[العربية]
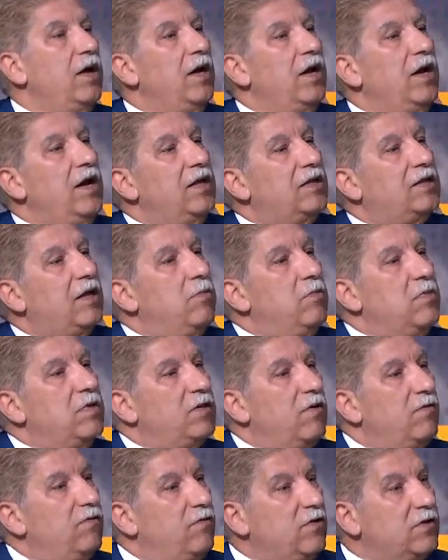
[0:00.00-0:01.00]
اللي تم
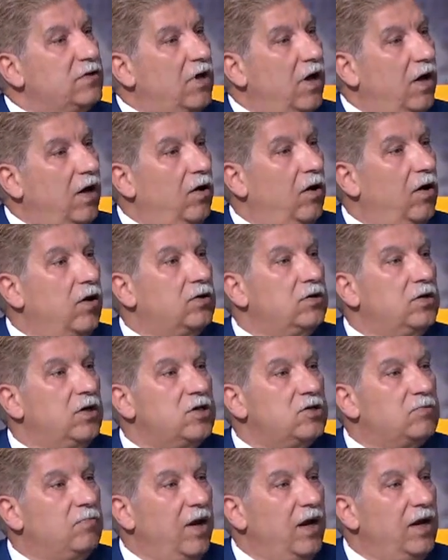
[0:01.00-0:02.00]
تنفيذها على ارض
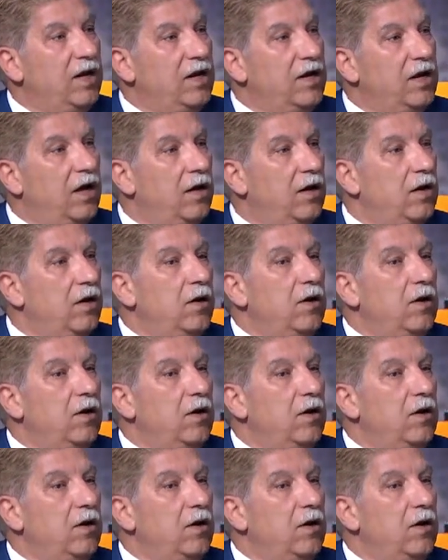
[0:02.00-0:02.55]
الاسماعيليه